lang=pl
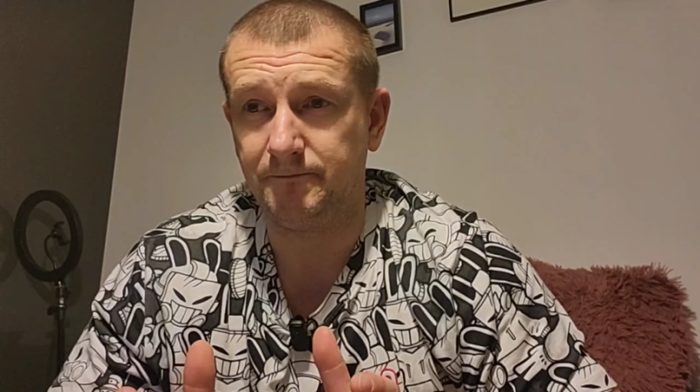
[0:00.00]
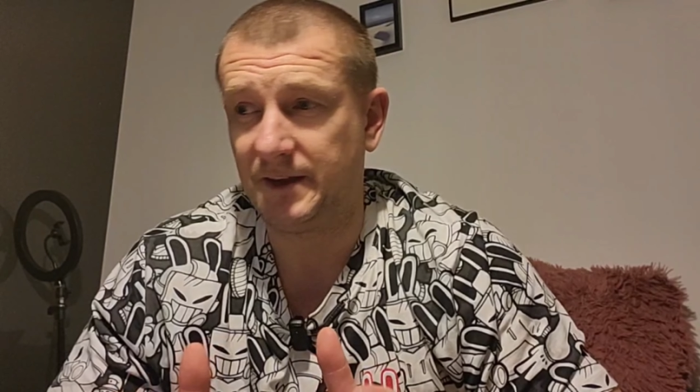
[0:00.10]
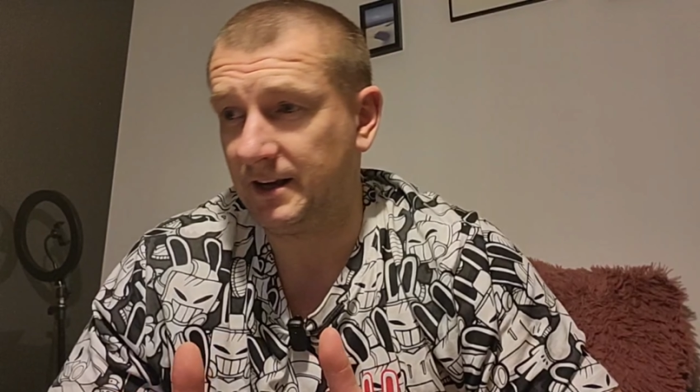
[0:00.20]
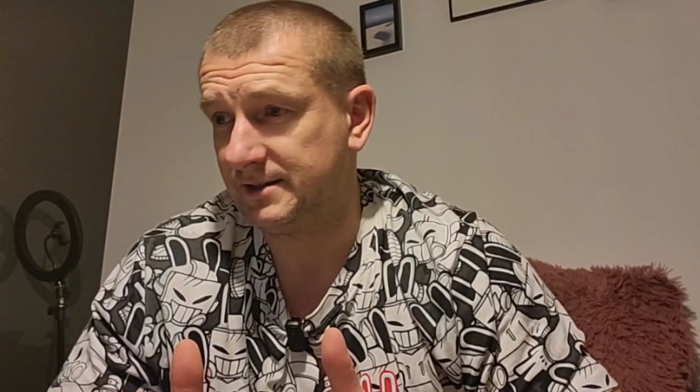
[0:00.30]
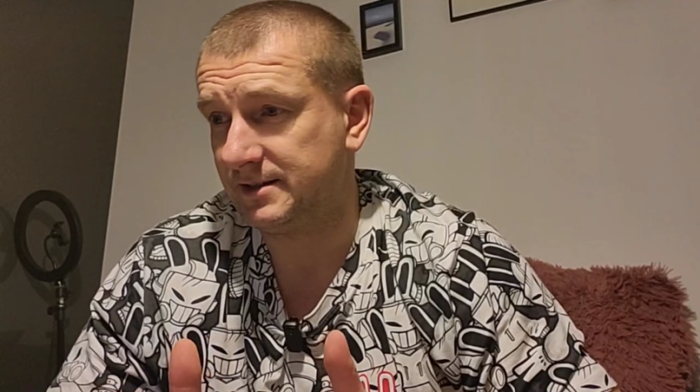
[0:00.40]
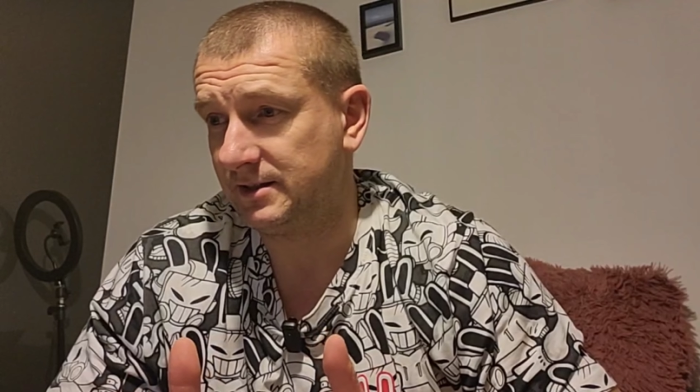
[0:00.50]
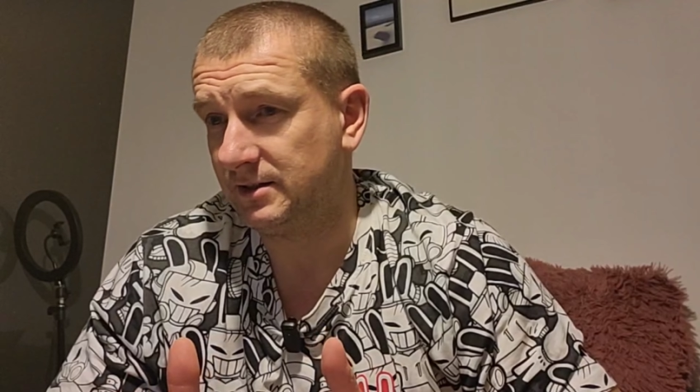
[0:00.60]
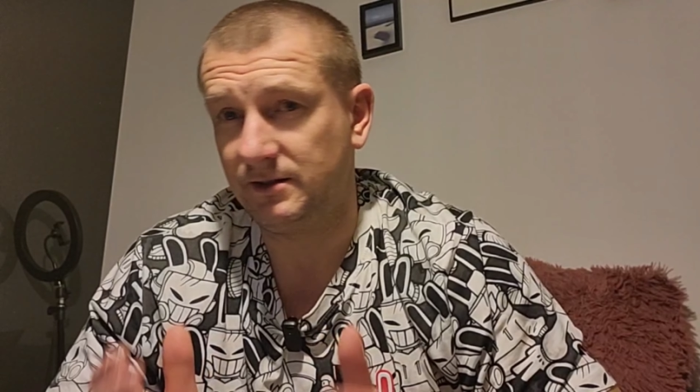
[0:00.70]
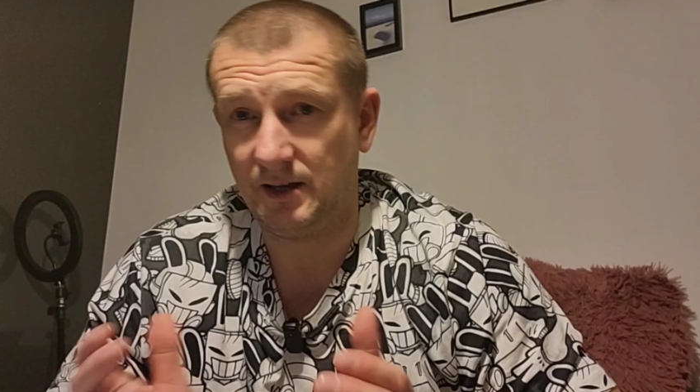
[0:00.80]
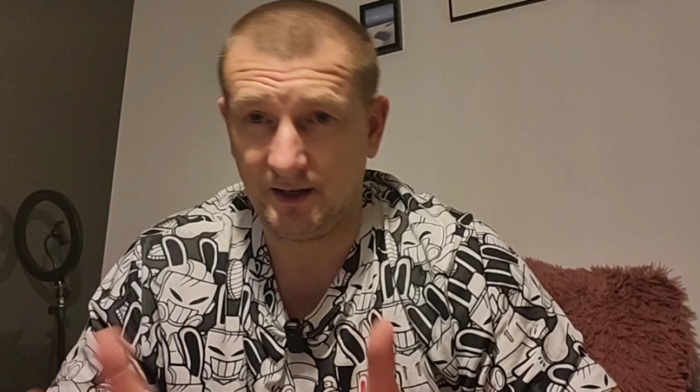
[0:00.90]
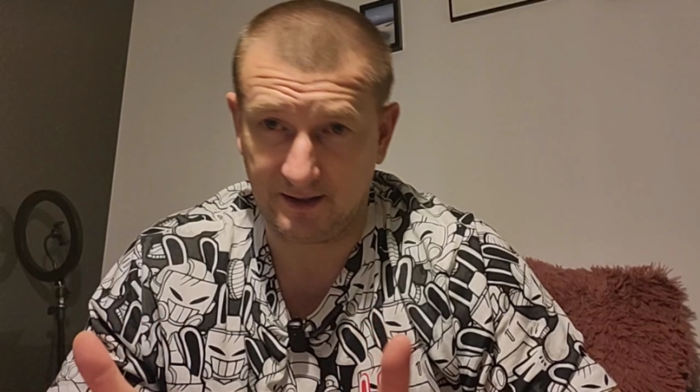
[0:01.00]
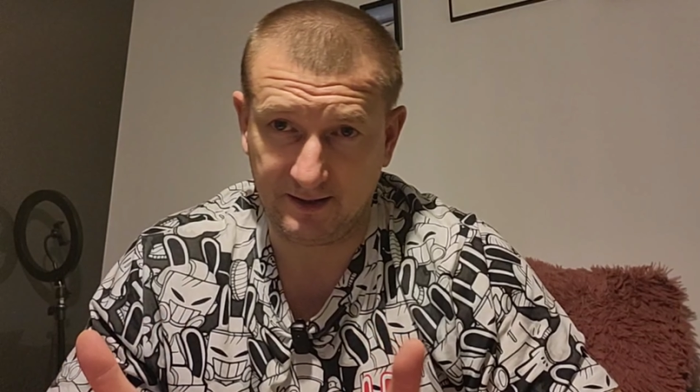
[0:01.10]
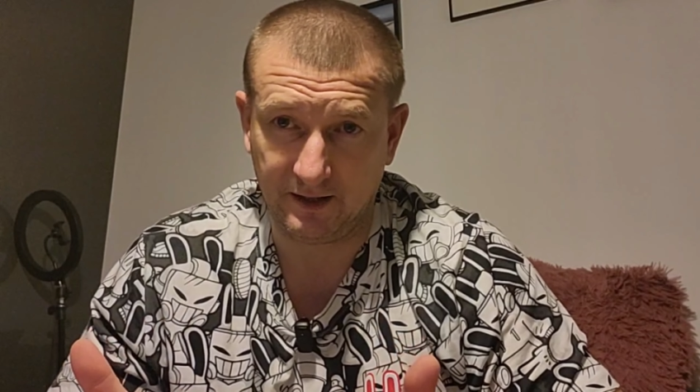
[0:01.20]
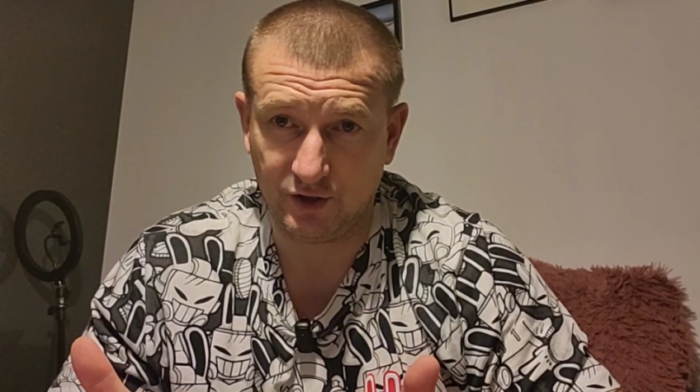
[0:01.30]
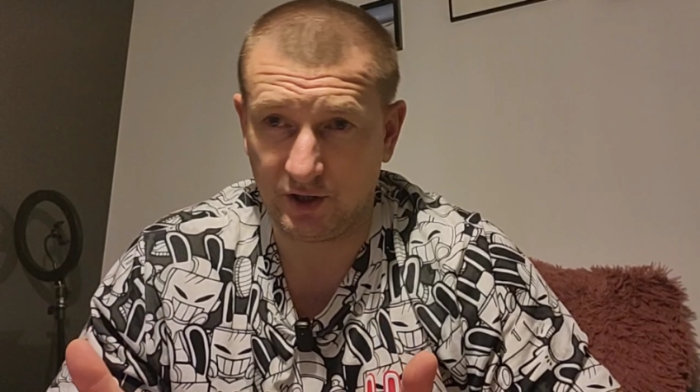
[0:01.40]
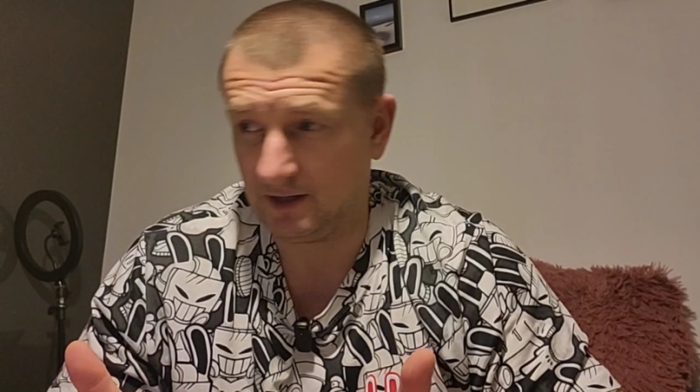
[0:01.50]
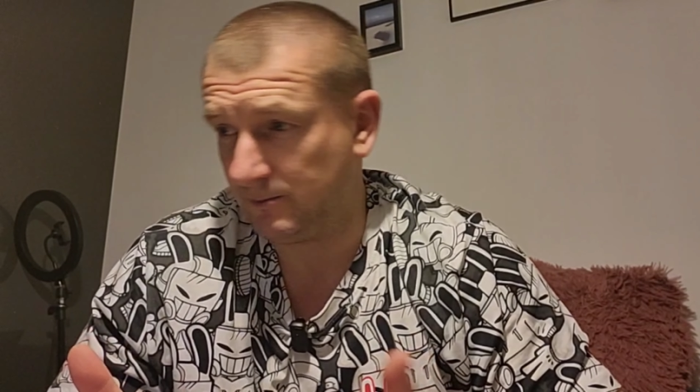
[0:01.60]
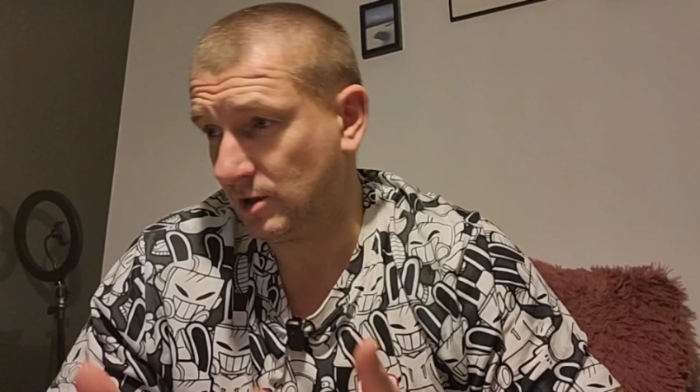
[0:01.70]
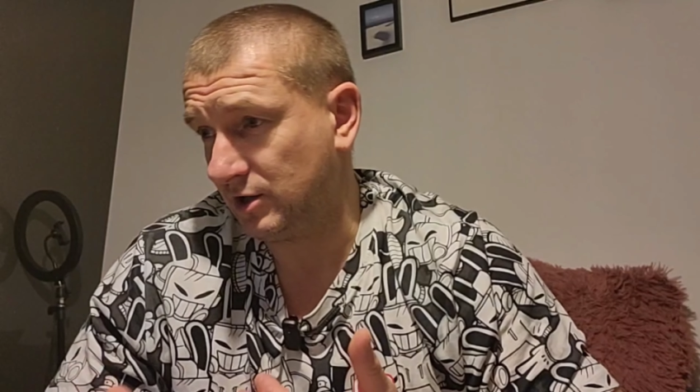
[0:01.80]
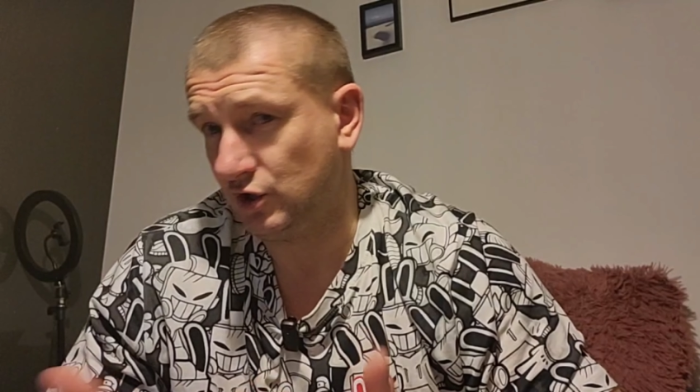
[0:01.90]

teraz nie jest tak, że ta moja